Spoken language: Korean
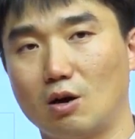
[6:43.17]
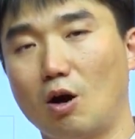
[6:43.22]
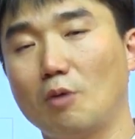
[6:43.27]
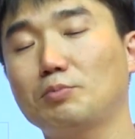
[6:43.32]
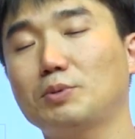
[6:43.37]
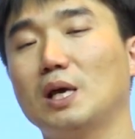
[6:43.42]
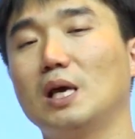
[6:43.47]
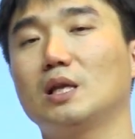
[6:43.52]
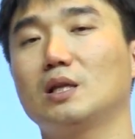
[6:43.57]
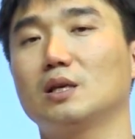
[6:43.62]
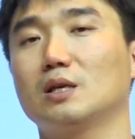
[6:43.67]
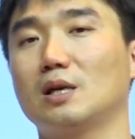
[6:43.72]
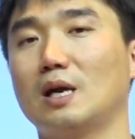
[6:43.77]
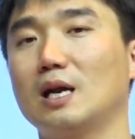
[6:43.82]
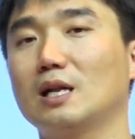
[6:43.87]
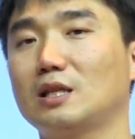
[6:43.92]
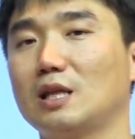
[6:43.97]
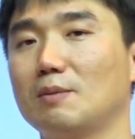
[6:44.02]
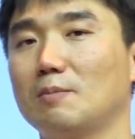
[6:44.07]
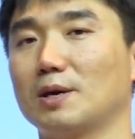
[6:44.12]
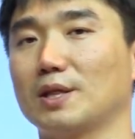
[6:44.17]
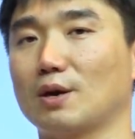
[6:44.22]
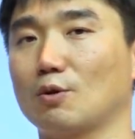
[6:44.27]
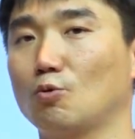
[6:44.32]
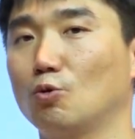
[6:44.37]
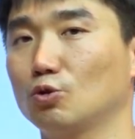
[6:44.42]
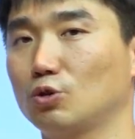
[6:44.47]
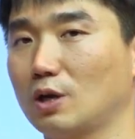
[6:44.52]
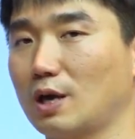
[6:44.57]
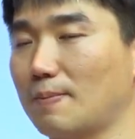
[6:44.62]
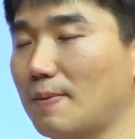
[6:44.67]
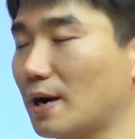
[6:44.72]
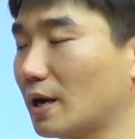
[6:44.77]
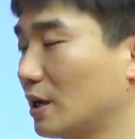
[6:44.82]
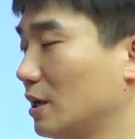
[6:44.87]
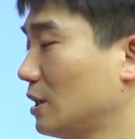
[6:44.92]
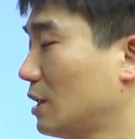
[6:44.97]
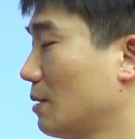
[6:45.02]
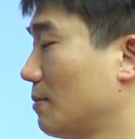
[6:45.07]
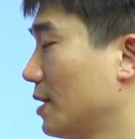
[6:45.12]
업데이트를 할 때마다 코드가
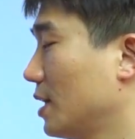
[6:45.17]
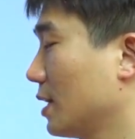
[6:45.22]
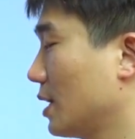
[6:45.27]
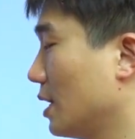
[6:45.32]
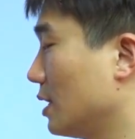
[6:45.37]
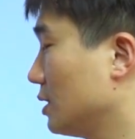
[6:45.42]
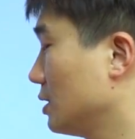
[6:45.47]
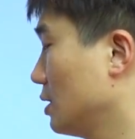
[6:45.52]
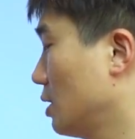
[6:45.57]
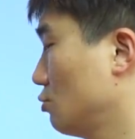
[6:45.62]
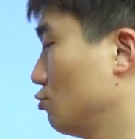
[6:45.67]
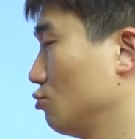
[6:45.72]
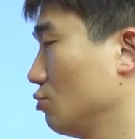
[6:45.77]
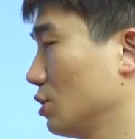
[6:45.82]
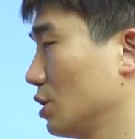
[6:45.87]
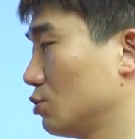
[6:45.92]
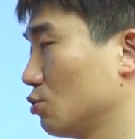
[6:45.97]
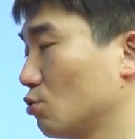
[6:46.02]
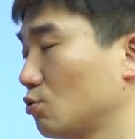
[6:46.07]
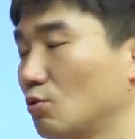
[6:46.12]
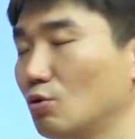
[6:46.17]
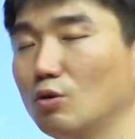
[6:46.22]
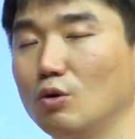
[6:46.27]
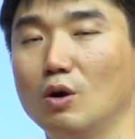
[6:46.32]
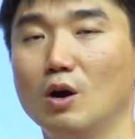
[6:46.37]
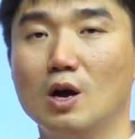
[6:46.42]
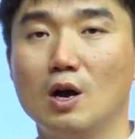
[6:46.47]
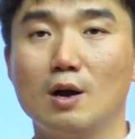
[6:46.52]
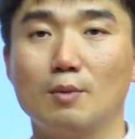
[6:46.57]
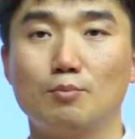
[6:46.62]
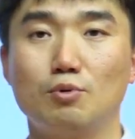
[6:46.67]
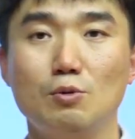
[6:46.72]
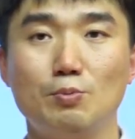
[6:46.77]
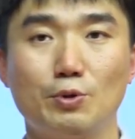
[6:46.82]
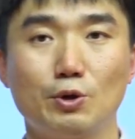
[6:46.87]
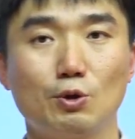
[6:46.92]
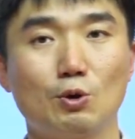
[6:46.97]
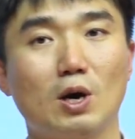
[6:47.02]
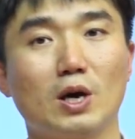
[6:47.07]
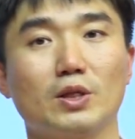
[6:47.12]
바뀔 때마다 갱신해 주는 게 좋고
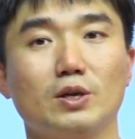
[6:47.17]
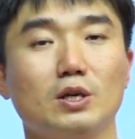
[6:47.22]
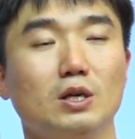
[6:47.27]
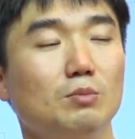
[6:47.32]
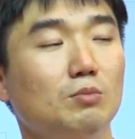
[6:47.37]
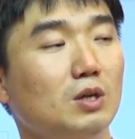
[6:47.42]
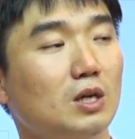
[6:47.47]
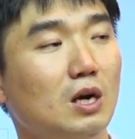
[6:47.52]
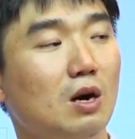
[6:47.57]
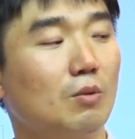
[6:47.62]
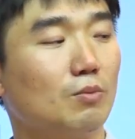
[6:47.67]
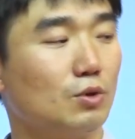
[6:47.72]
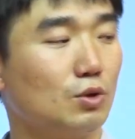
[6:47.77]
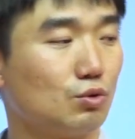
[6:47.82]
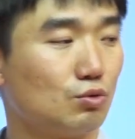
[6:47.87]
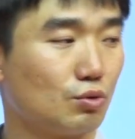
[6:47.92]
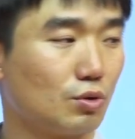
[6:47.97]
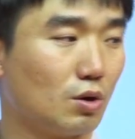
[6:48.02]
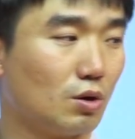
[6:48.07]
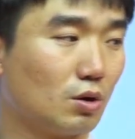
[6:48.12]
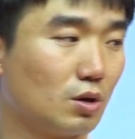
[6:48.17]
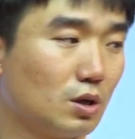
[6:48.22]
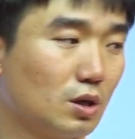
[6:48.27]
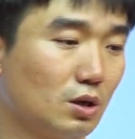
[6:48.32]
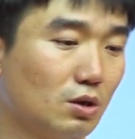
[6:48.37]
불필요한 의미가 없는 주석,